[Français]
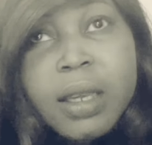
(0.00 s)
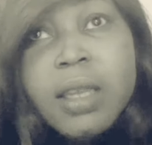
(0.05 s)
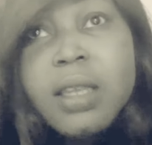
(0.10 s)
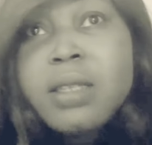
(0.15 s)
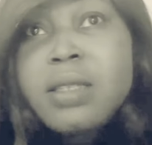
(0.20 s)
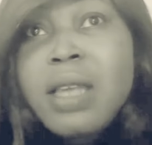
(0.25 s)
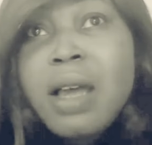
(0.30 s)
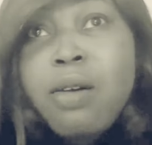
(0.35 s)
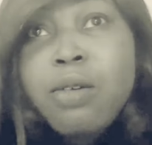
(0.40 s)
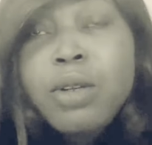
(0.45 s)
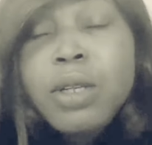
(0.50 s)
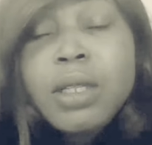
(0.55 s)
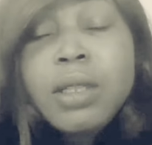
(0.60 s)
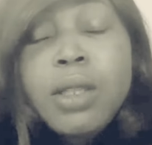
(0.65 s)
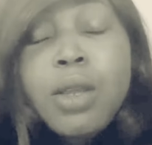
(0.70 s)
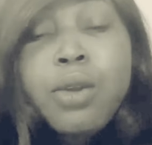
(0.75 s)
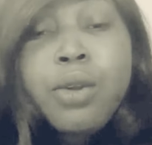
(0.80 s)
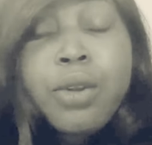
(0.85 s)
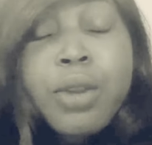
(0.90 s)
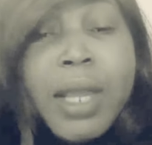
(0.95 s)
Et ça, on
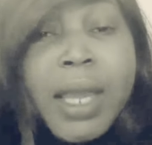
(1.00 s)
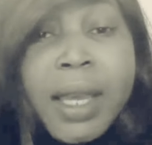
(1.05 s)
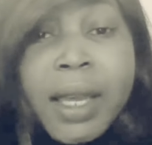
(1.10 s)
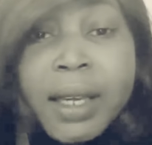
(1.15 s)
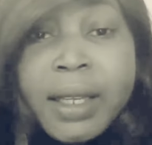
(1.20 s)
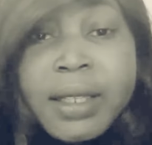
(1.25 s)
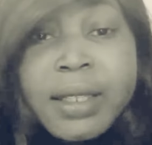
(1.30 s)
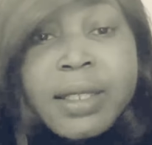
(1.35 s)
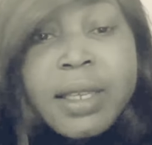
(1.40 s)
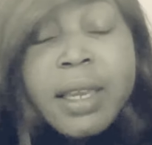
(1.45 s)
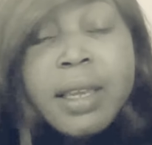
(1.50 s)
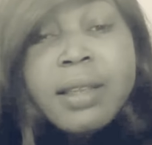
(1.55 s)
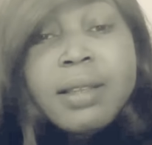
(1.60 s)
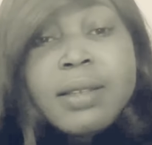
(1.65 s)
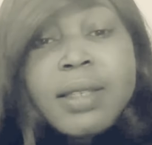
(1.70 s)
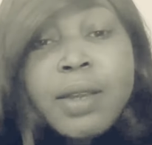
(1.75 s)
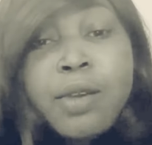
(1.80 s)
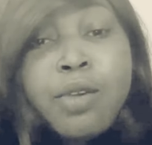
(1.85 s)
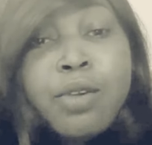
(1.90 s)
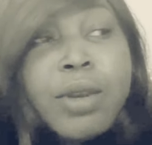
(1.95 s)
n'entend que des chrétiens.
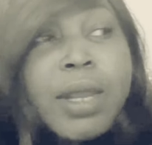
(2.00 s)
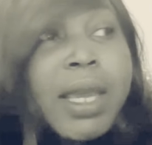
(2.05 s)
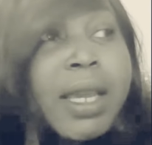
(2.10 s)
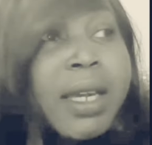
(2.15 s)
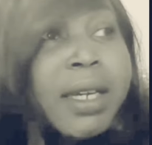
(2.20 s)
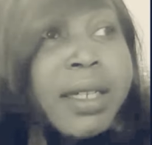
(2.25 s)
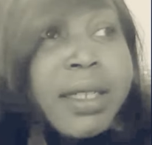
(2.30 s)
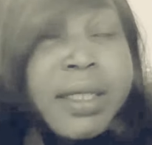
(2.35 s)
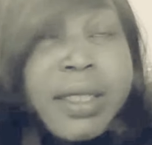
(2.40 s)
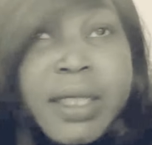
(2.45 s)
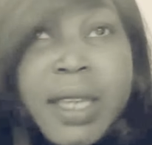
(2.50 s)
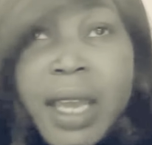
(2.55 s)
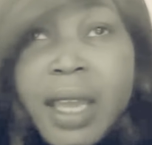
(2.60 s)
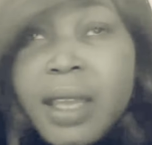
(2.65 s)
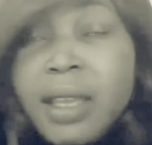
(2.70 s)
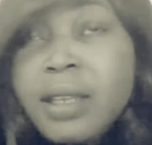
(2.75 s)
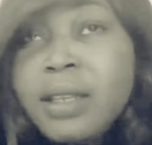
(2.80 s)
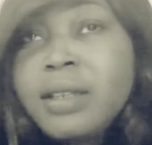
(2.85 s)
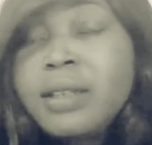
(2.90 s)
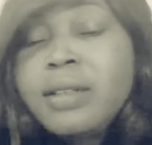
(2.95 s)
C'est que des
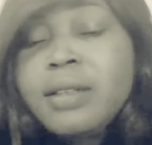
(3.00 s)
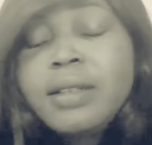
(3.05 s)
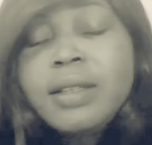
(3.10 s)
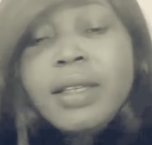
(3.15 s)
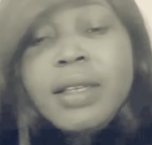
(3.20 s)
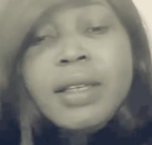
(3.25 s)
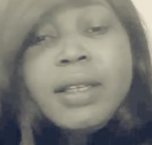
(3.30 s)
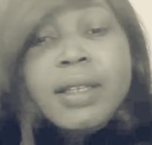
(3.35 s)
chrétiennes,